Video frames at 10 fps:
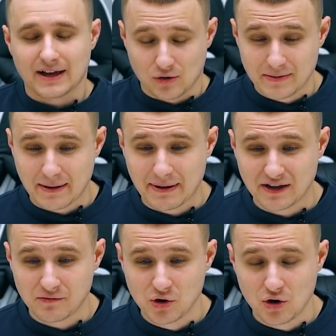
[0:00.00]
Так, у меня
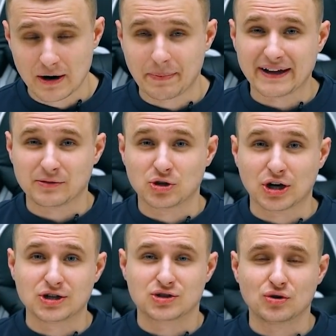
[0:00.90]
баллов много, поэтому
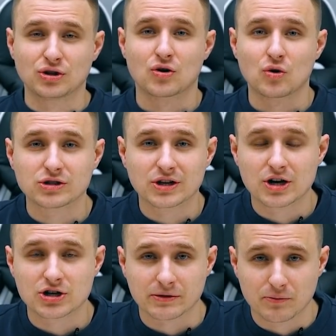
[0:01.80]
традиционный
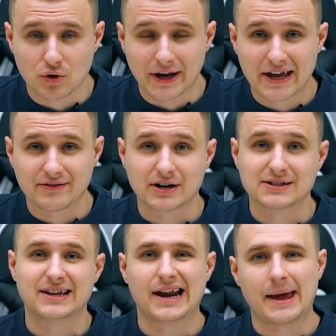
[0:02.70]
розыгрыш от Букреева
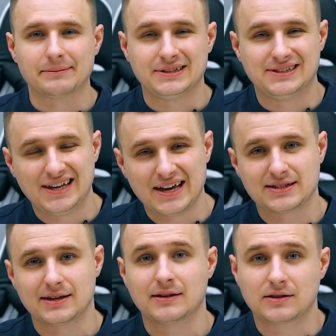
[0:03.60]
разыграем
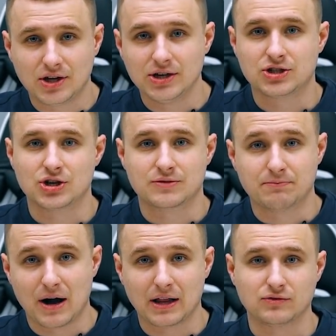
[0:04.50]
10 тысяч
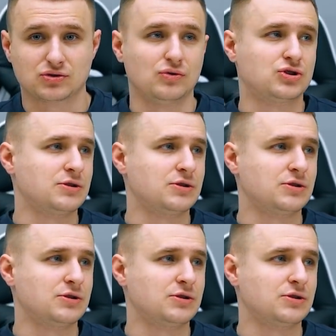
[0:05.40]
баллов. Условия